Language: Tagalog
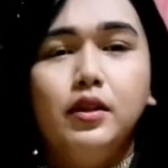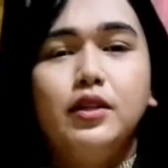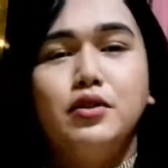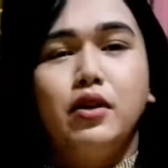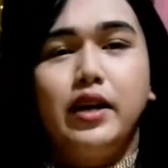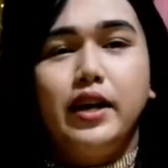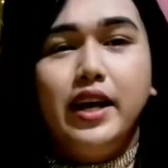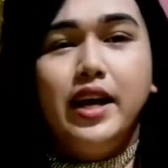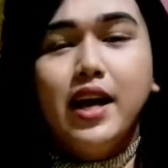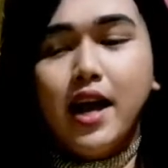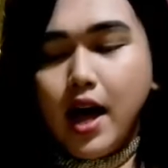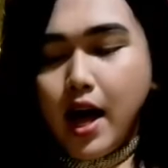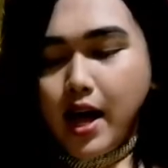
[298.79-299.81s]
Sorry.
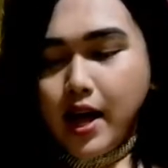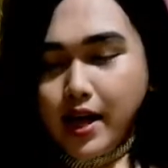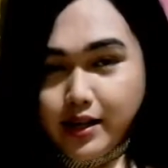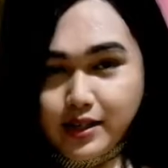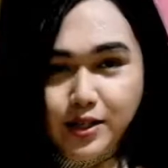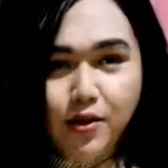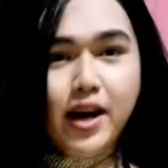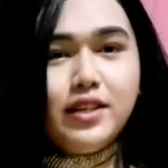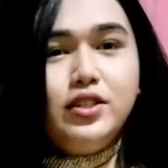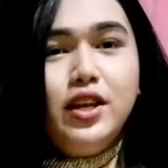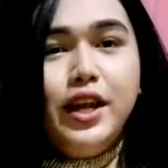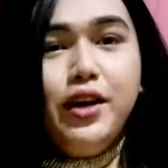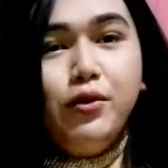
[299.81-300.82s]
So
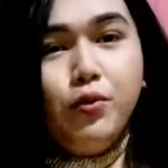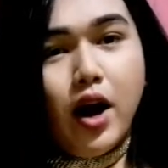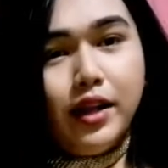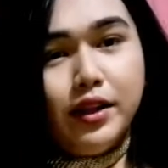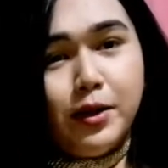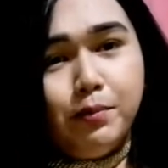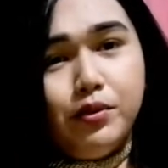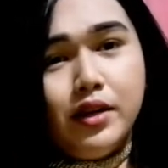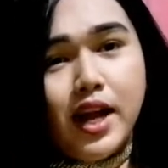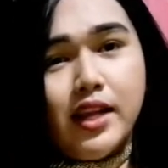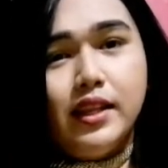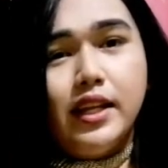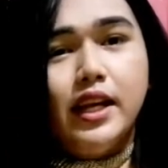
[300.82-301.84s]
actually, yung water po
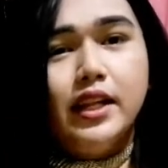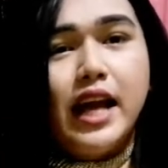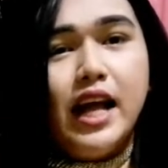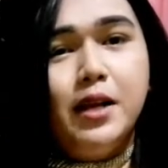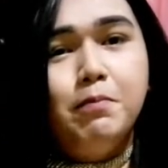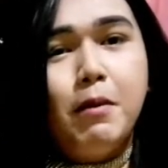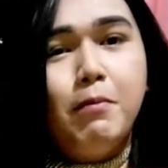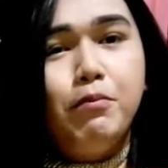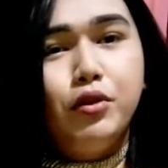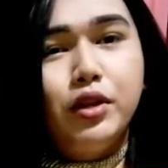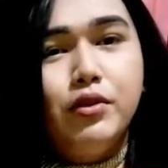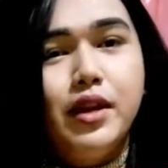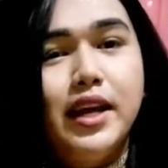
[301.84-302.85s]
natin, galing pa po
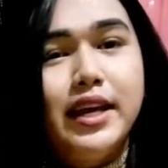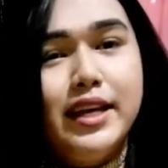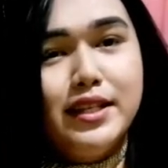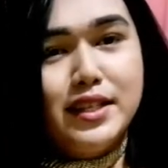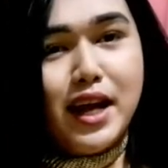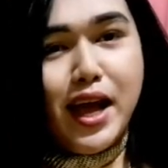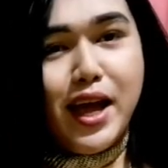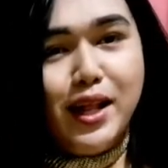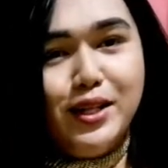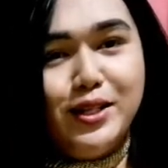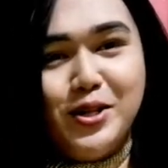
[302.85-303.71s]
ito ng Israel,